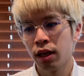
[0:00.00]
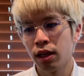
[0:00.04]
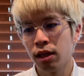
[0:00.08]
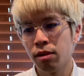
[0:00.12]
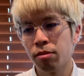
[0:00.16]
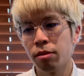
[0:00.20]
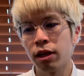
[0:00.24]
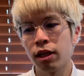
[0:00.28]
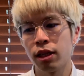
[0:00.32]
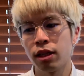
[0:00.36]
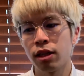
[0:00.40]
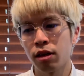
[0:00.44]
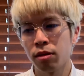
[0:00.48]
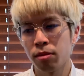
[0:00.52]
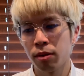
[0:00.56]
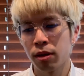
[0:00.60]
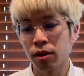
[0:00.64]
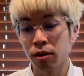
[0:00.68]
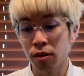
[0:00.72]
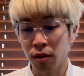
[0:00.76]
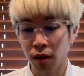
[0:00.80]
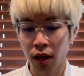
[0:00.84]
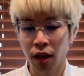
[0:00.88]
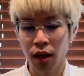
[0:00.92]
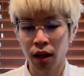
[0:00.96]
今に至るま
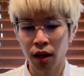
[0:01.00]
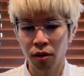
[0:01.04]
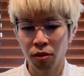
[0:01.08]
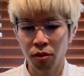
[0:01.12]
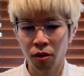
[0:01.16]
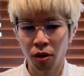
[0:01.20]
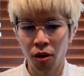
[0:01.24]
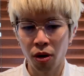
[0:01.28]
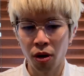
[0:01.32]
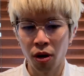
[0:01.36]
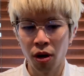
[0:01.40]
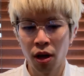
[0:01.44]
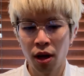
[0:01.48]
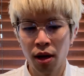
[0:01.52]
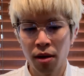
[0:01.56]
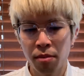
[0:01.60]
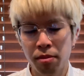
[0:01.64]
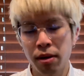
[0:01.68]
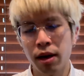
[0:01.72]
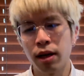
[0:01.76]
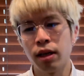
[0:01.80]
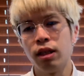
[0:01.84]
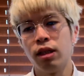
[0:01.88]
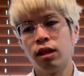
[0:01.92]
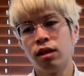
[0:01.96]
での経緯を、
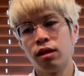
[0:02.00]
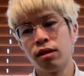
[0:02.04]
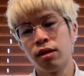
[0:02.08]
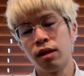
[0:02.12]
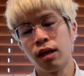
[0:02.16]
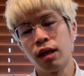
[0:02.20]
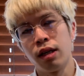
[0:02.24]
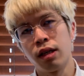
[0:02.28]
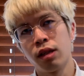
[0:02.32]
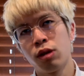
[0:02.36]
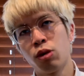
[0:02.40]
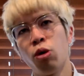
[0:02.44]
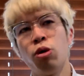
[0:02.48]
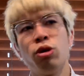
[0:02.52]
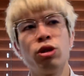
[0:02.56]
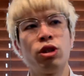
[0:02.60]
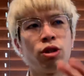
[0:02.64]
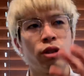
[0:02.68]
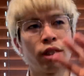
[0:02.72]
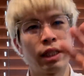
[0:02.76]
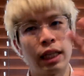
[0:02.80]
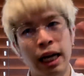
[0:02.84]
まあ、当時の